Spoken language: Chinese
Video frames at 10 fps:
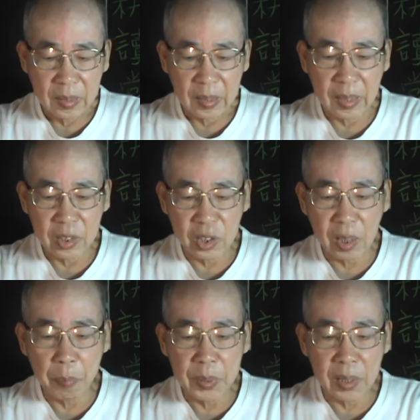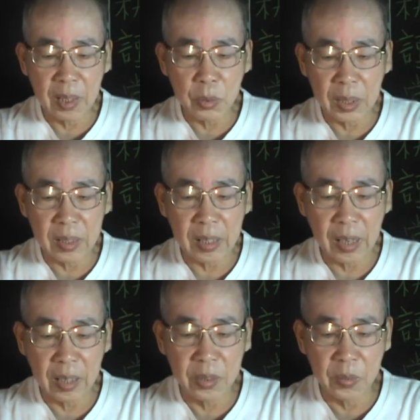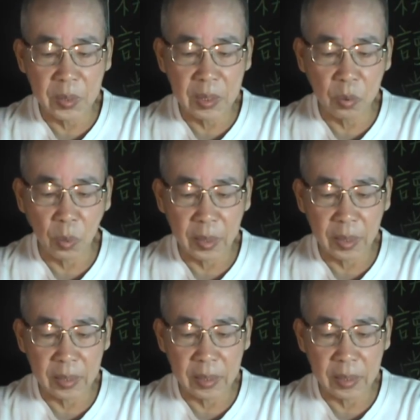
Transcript: 那只能凭借一双长而有力的腿哈，